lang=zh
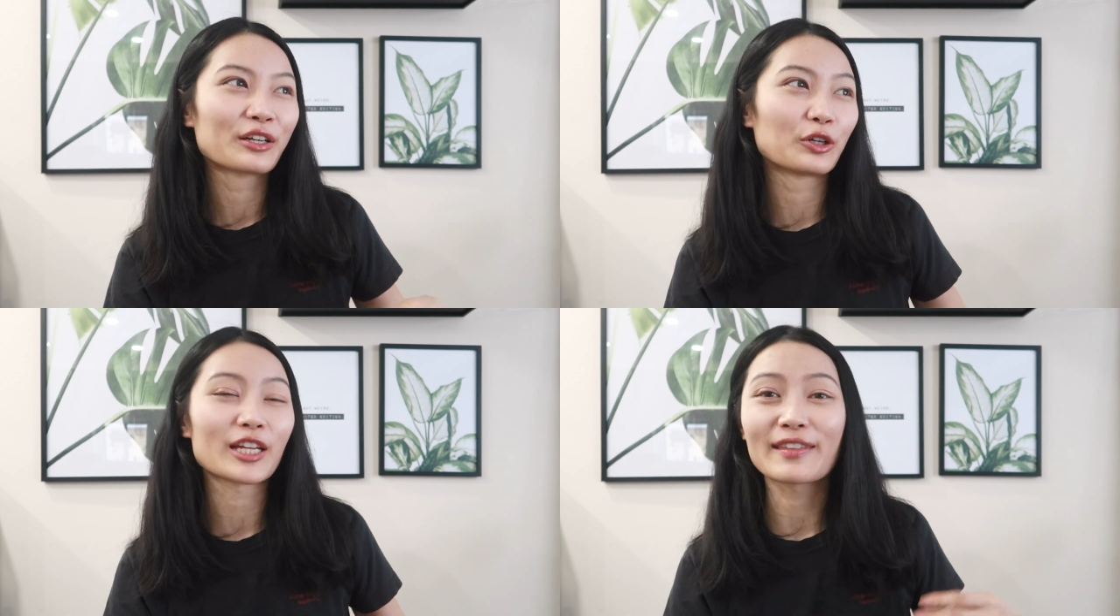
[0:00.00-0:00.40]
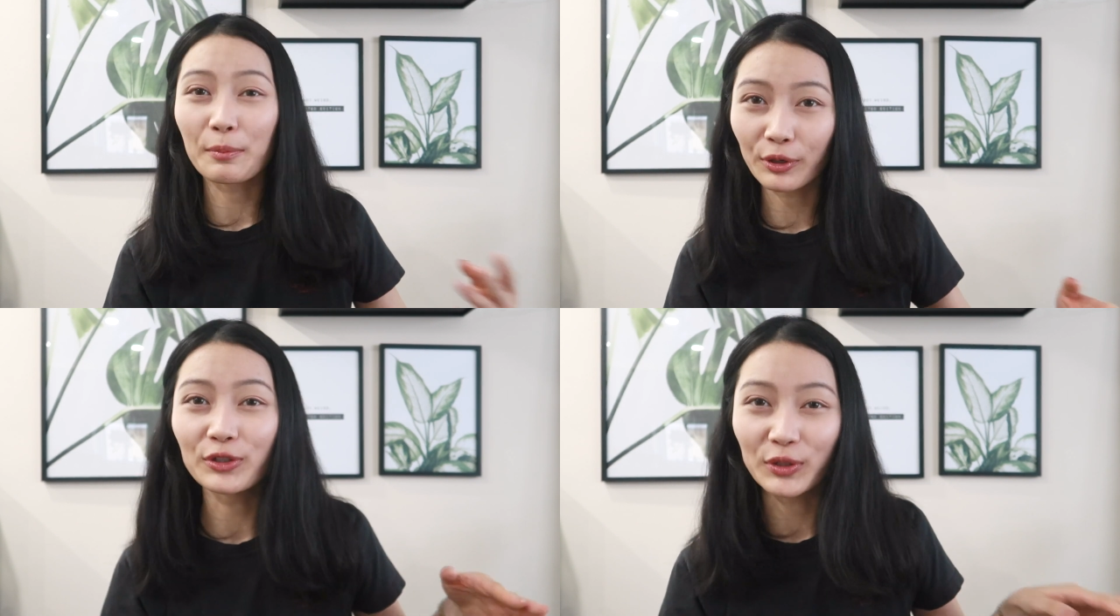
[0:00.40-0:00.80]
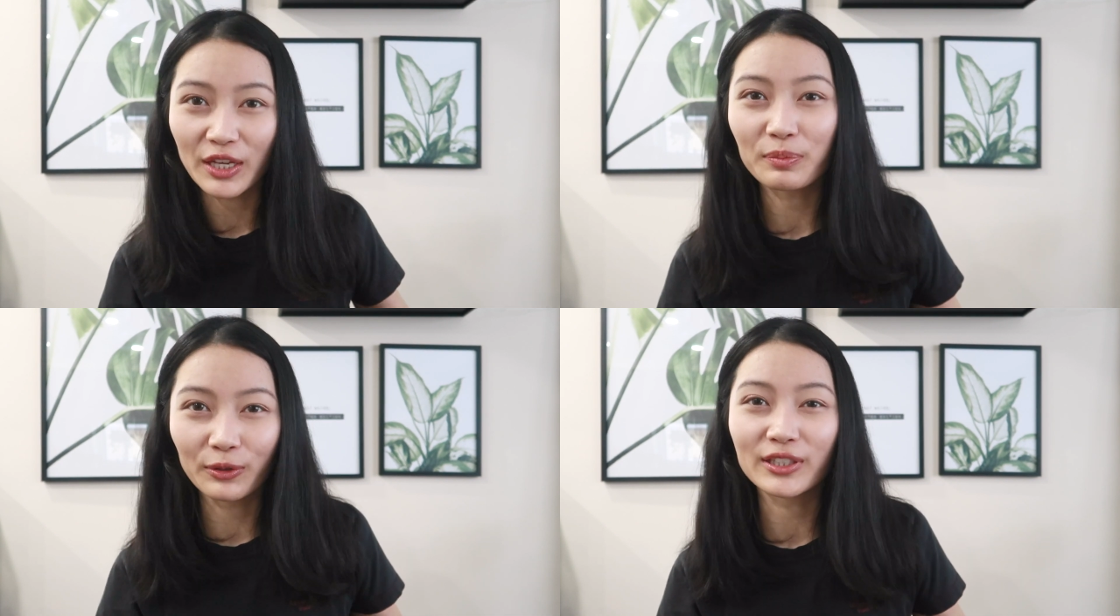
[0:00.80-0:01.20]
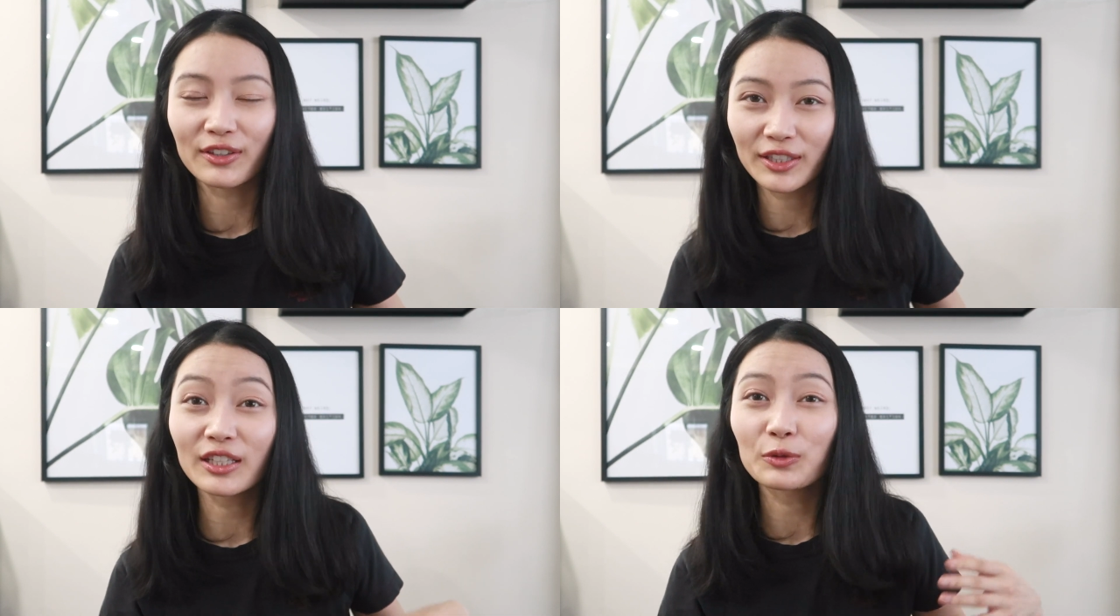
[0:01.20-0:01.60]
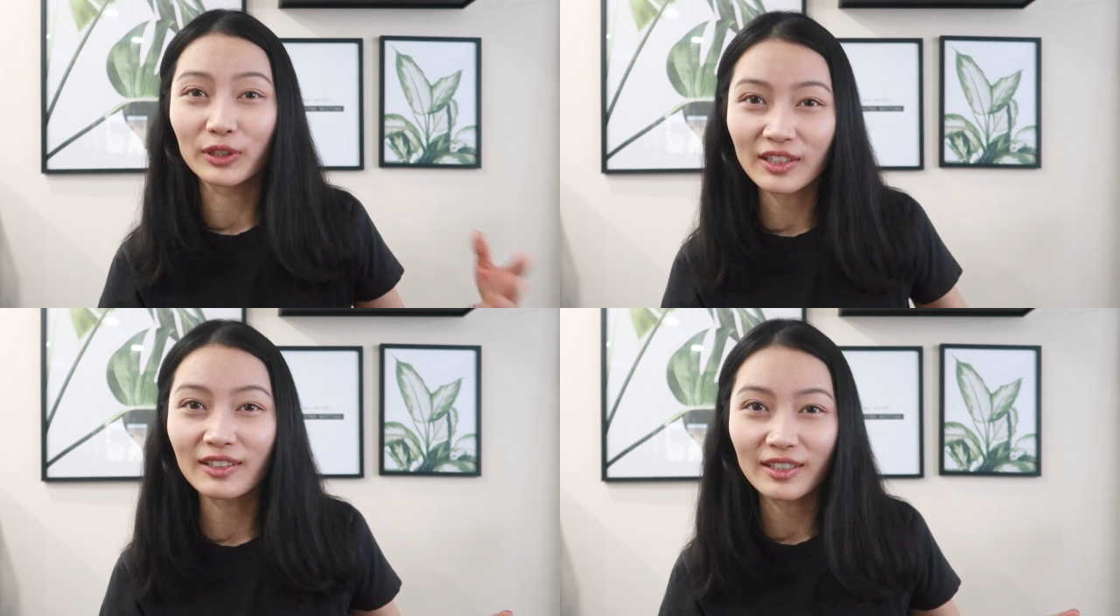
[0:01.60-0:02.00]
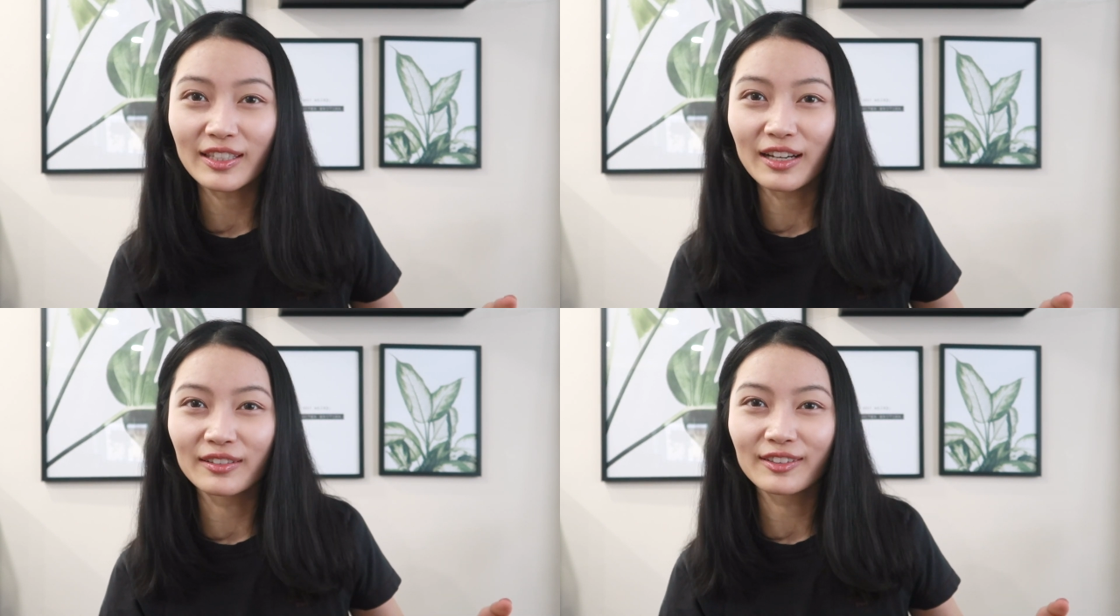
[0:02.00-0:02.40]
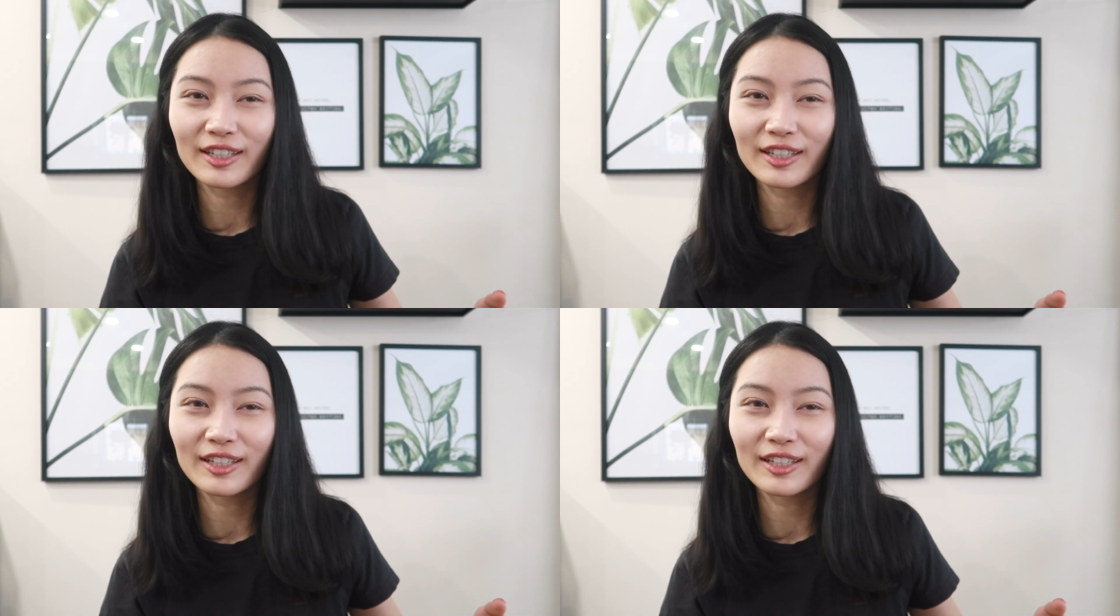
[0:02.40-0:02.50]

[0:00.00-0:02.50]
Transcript: 然后她男朋友也比我小，相当于我弟弟一样，